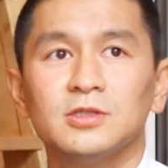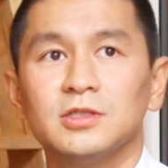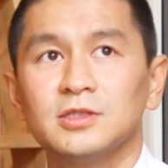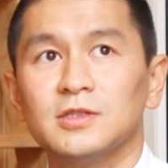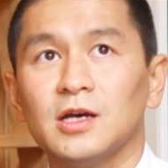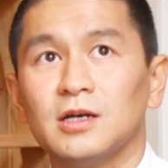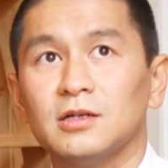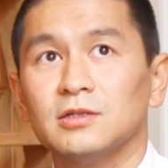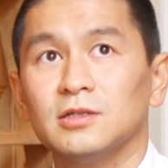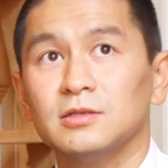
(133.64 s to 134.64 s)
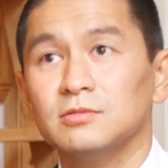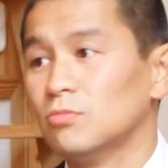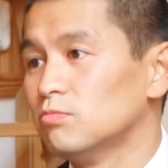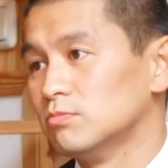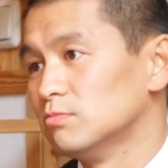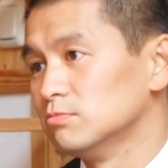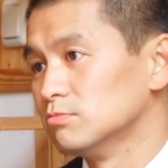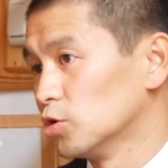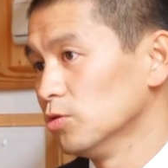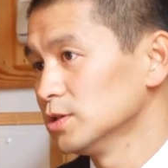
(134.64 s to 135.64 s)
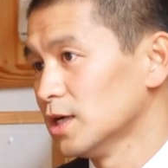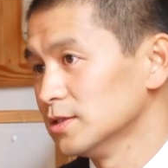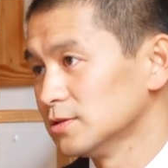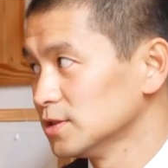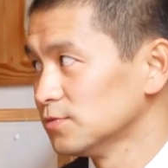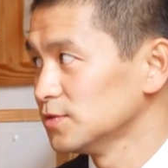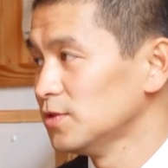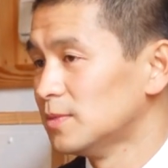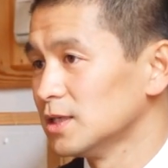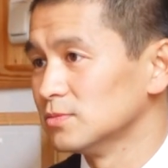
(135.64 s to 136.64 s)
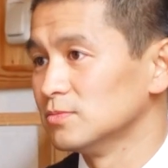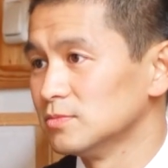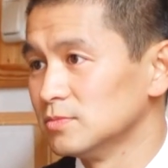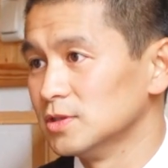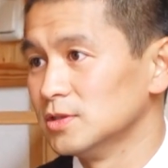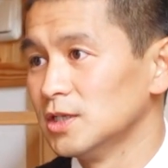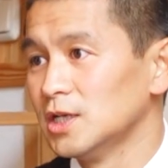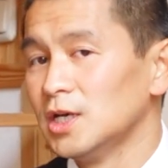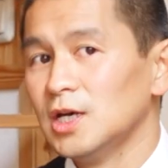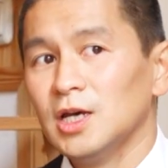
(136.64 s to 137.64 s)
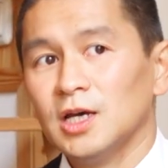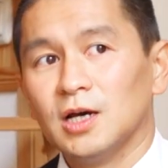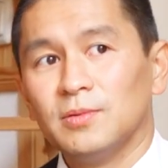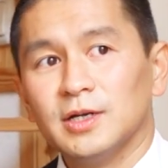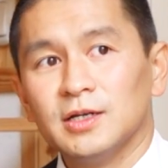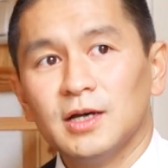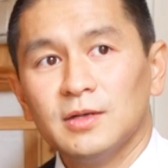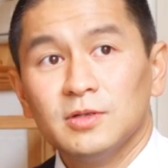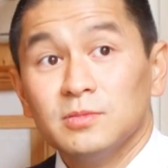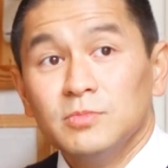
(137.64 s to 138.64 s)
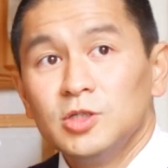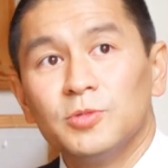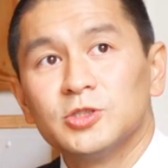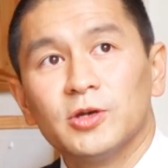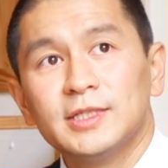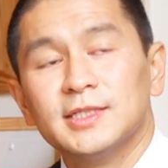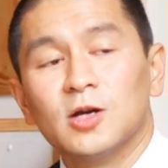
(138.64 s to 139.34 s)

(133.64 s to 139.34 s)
ist ja äh, größer als das, was wir machen. Aber mich äh, überzeugt dieses